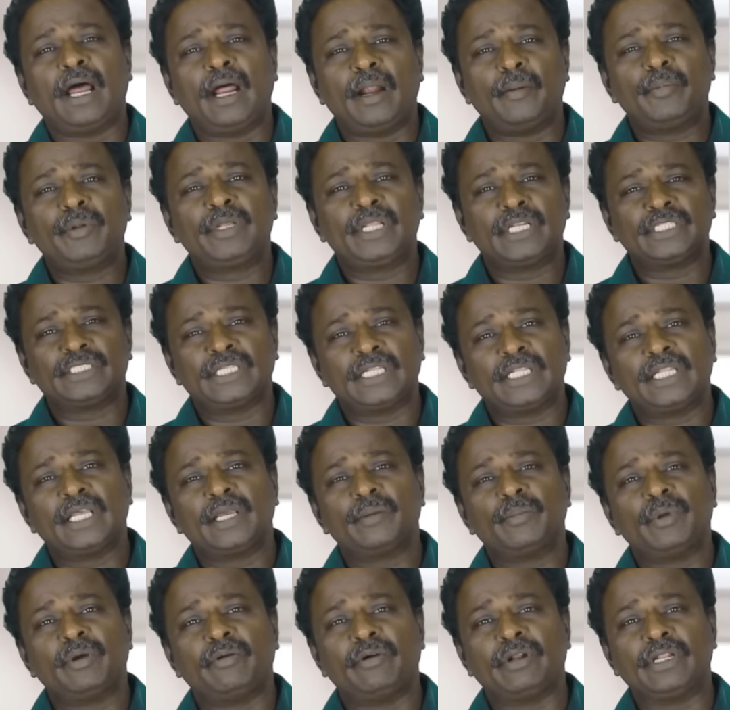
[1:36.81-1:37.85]
அப்படிங்கிற
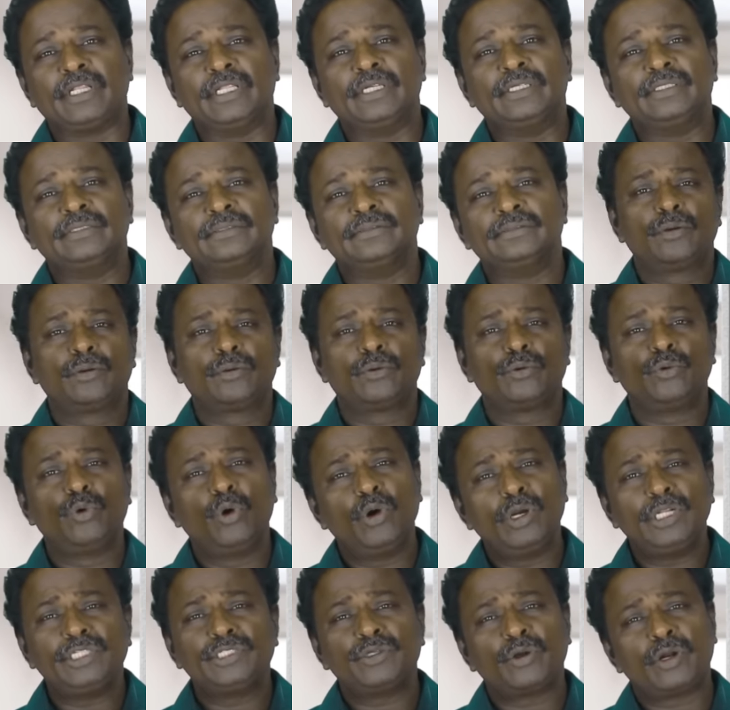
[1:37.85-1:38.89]
சந்தேகமே வருது
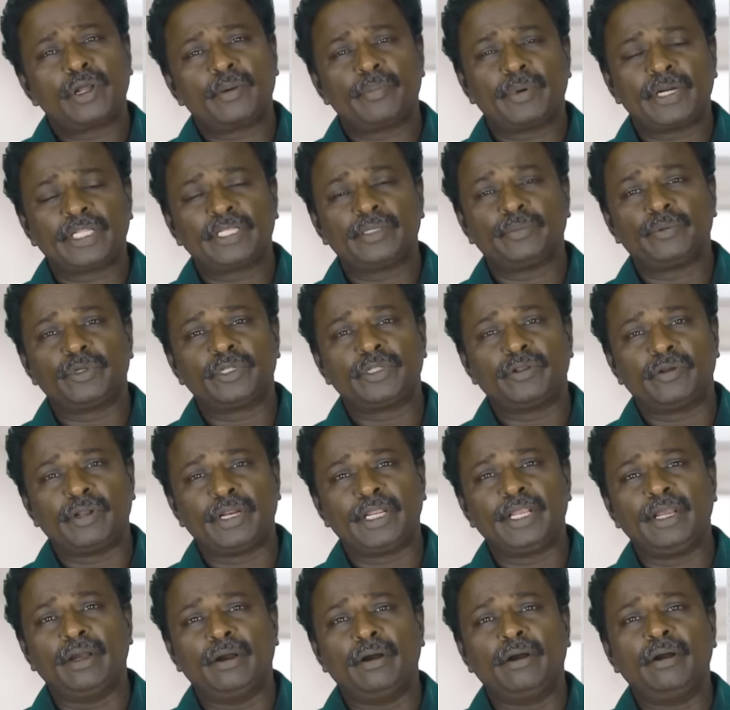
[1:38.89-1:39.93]
கோலி சோடா படத்தை பொறுத்த
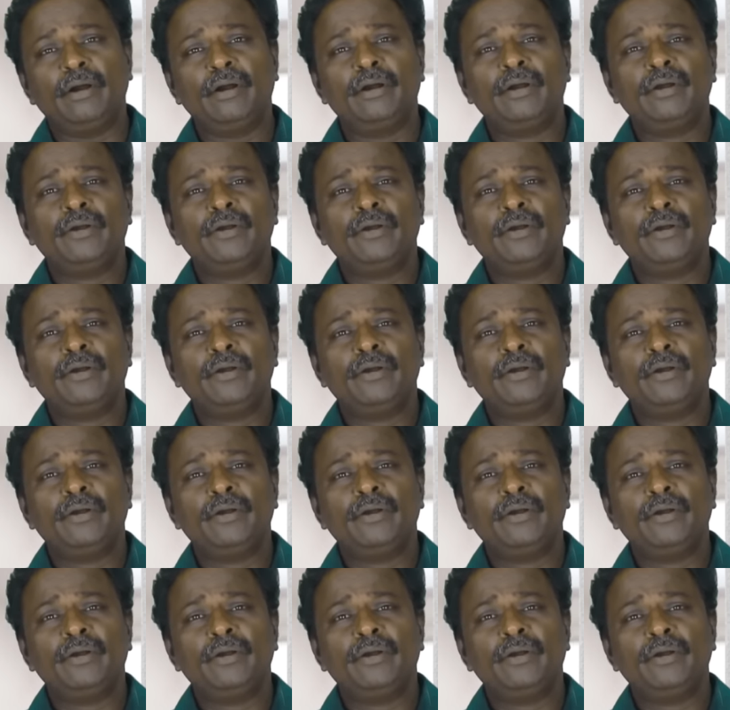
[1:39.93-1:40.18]
வரைக்கும்